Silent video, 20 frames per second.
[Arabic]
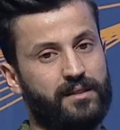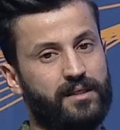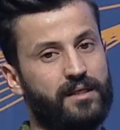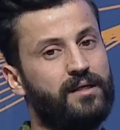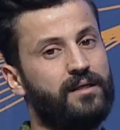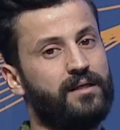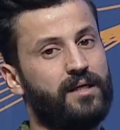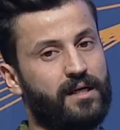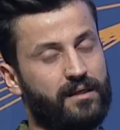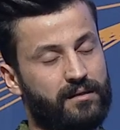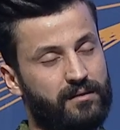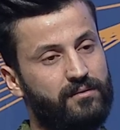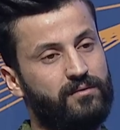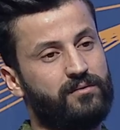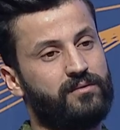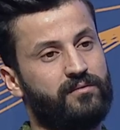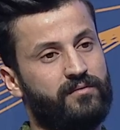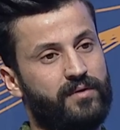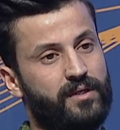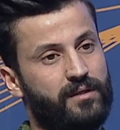اي عقد
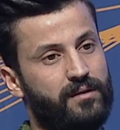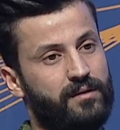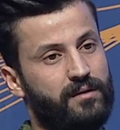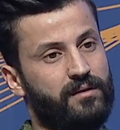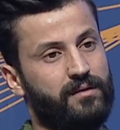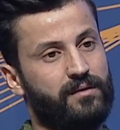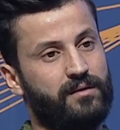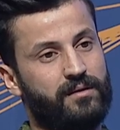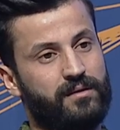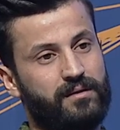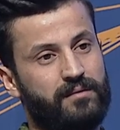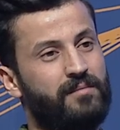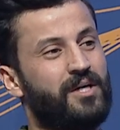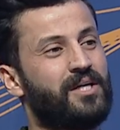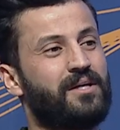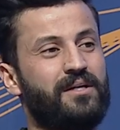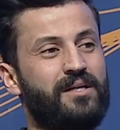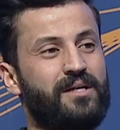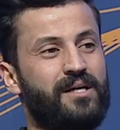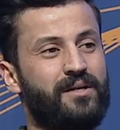ودفع
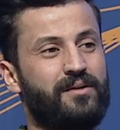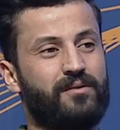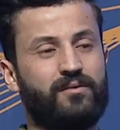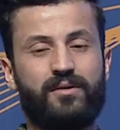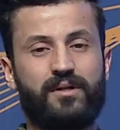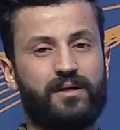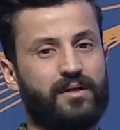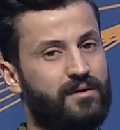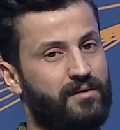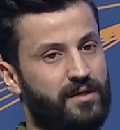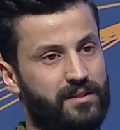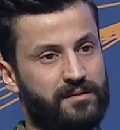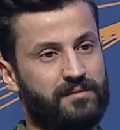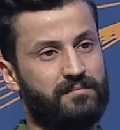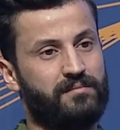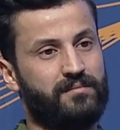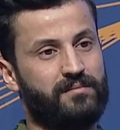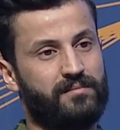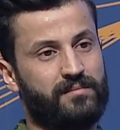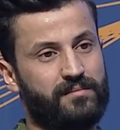البقيه يعني كلها رواتب
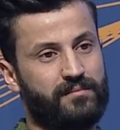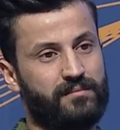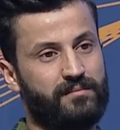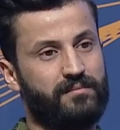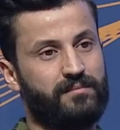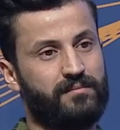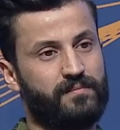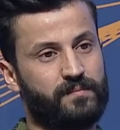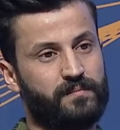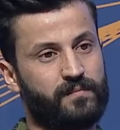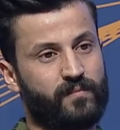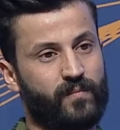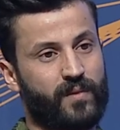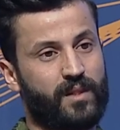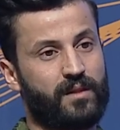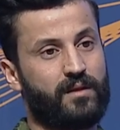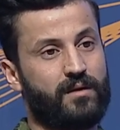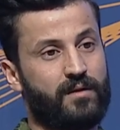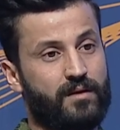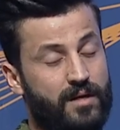ويطون شهر
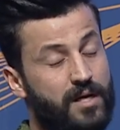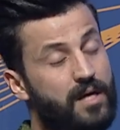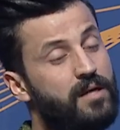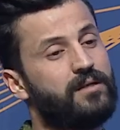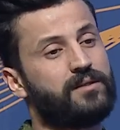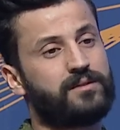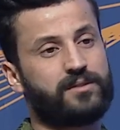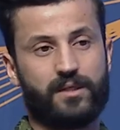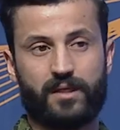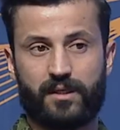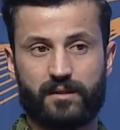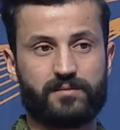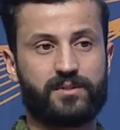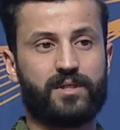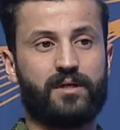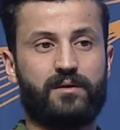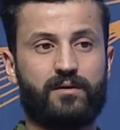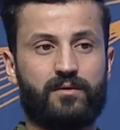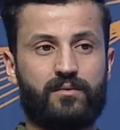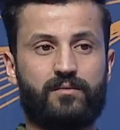بشهر إيه، رواتب اي شهر
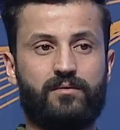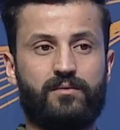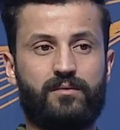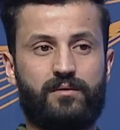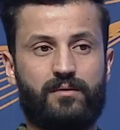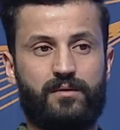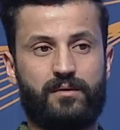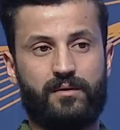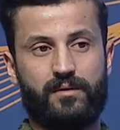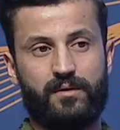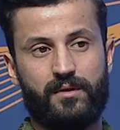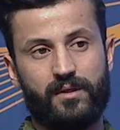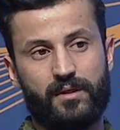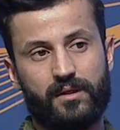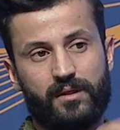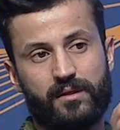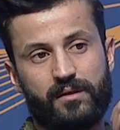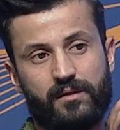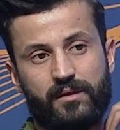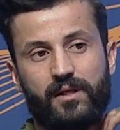بشهر يطون
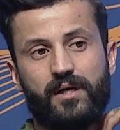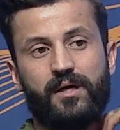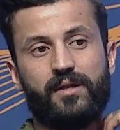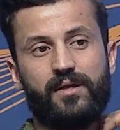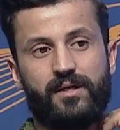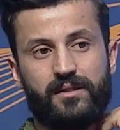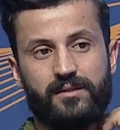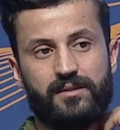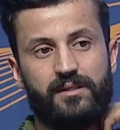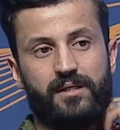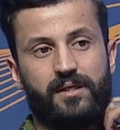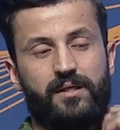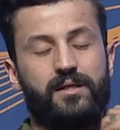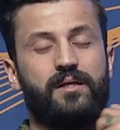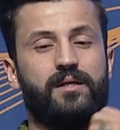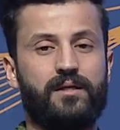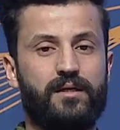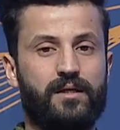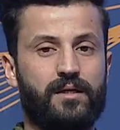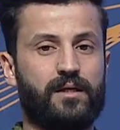لا ناس زينه
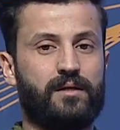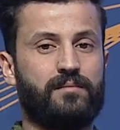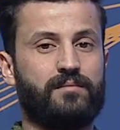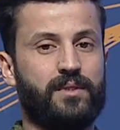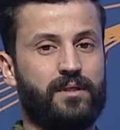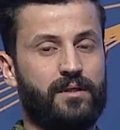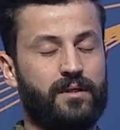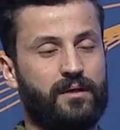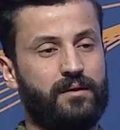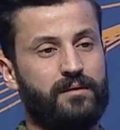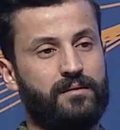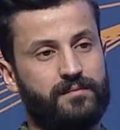اي لا الحمد لله